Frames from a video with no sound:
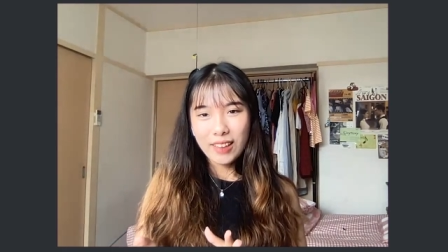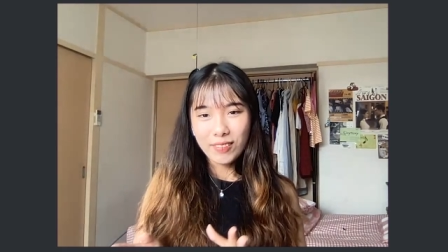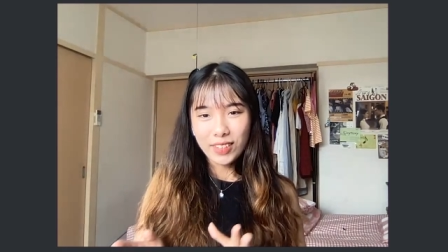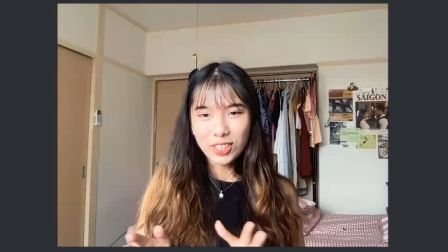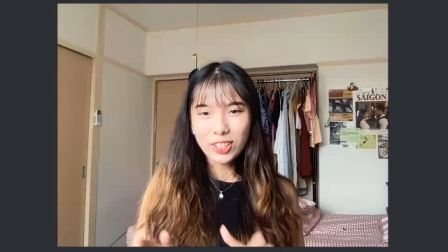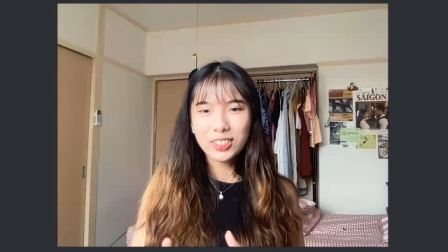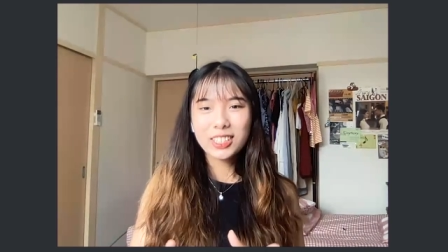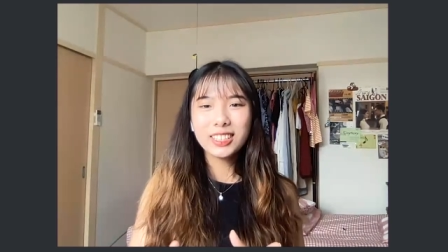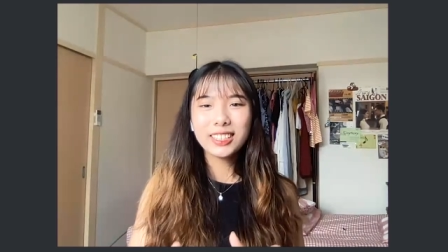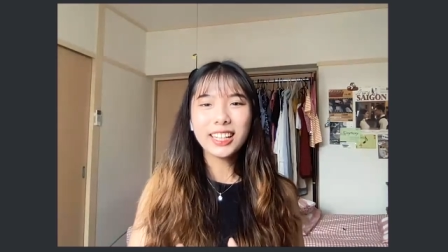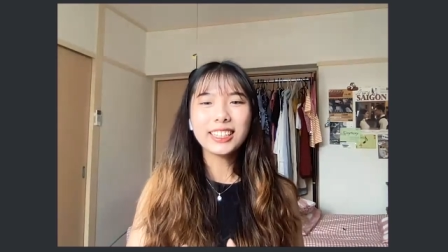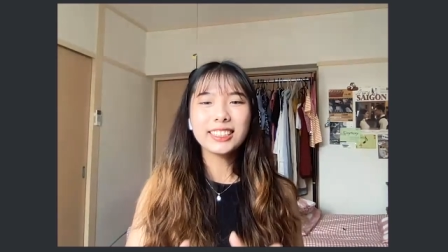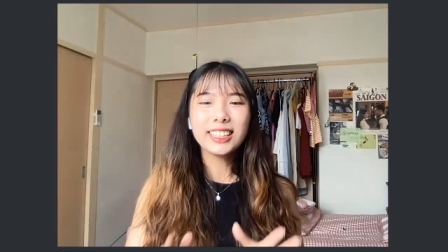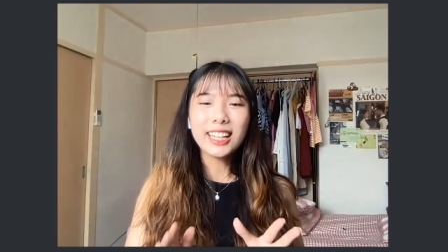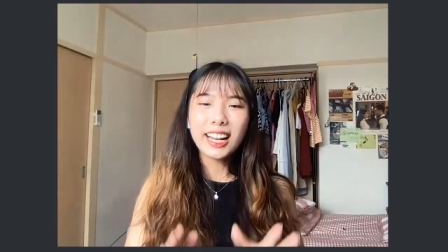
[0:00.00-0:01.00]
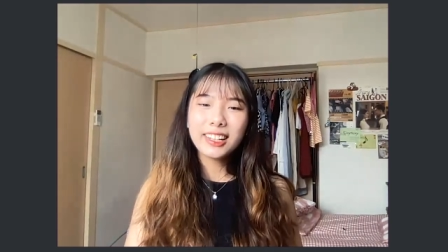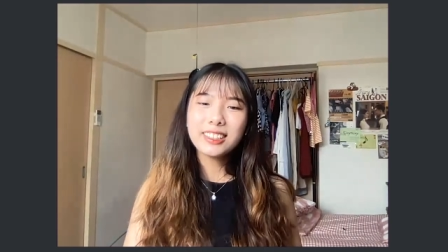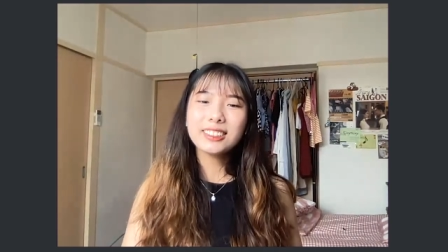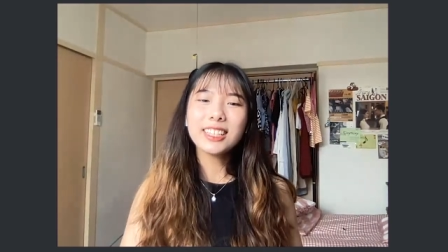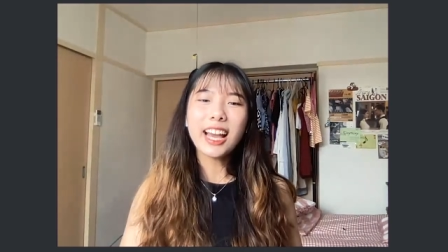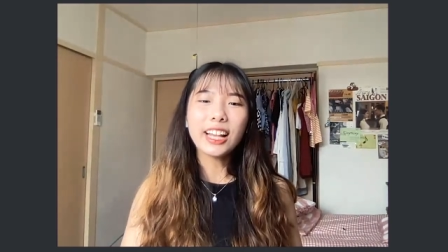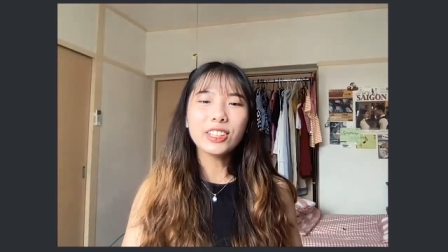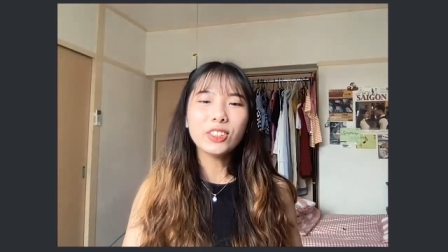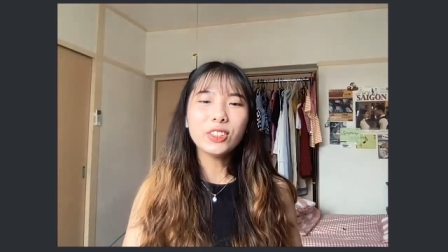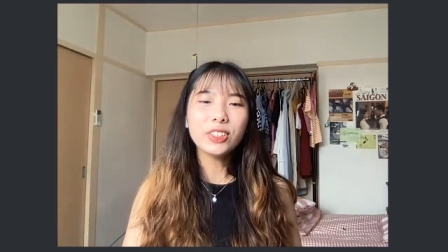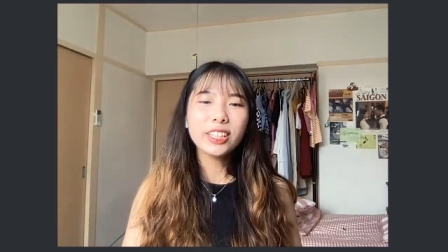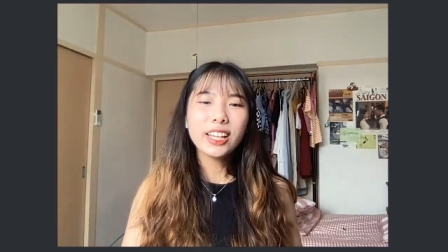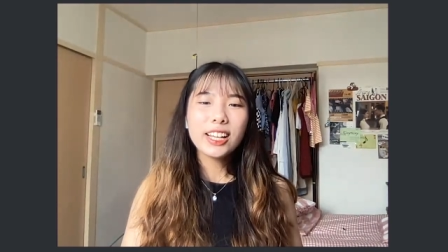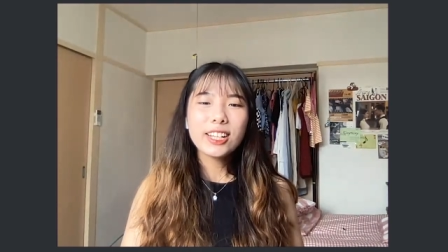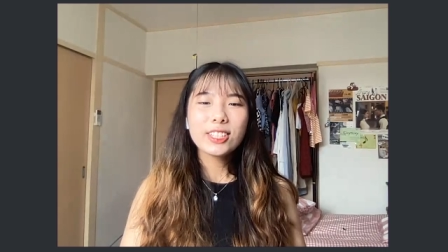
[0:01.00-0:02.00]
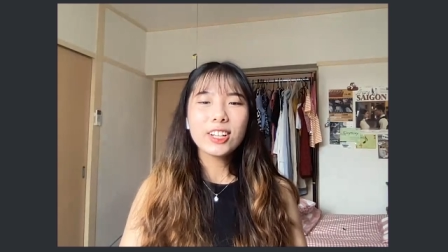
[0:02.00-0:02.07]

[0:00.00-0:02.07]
Và trò chơi này thì rất là đơn giản thôi.